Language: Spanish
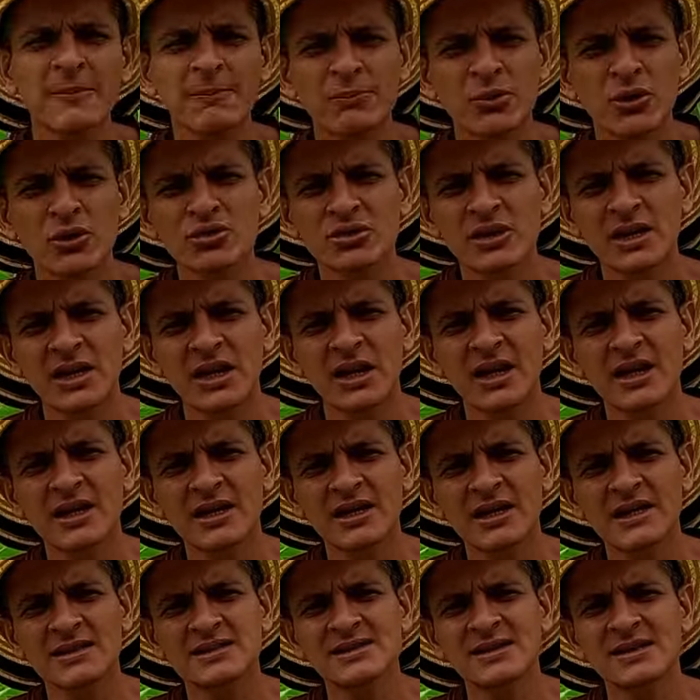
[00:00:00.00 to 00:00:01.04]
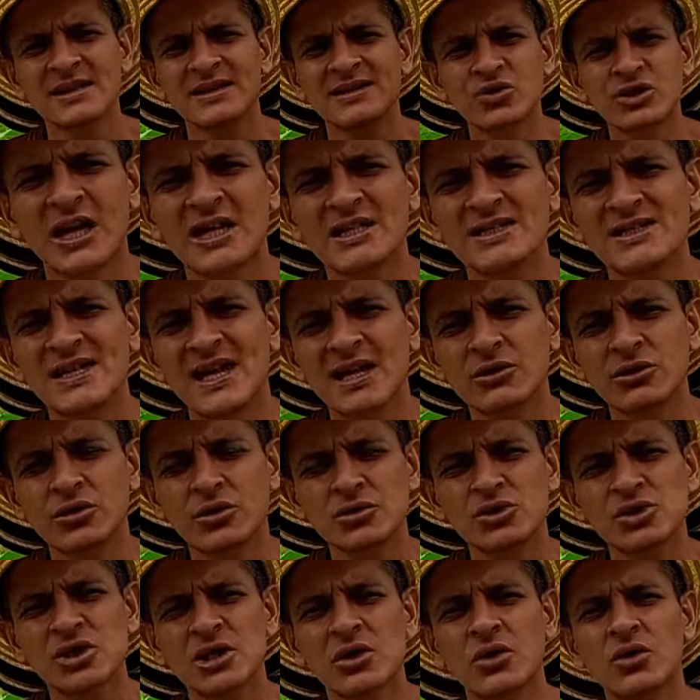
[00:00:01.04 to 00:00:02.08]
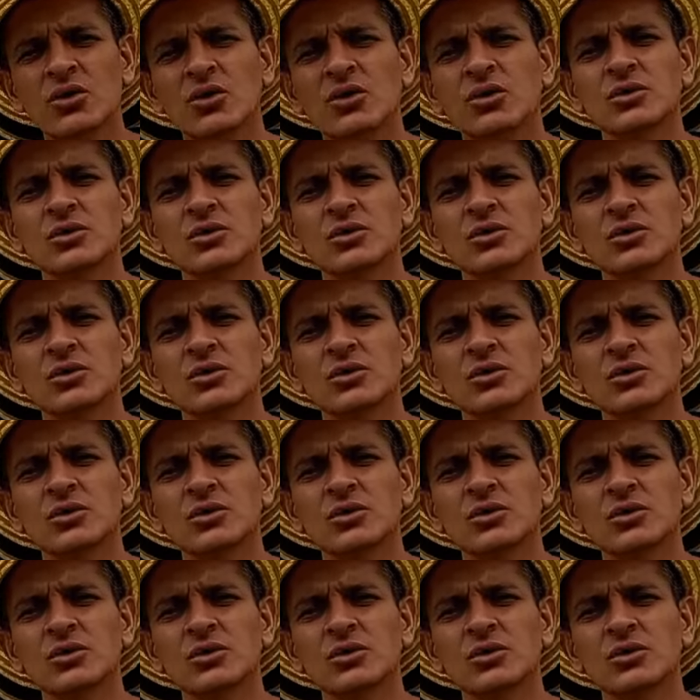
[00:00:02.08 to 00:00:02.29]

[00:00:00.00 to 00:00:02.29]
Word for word: y protegerlas contra insectos y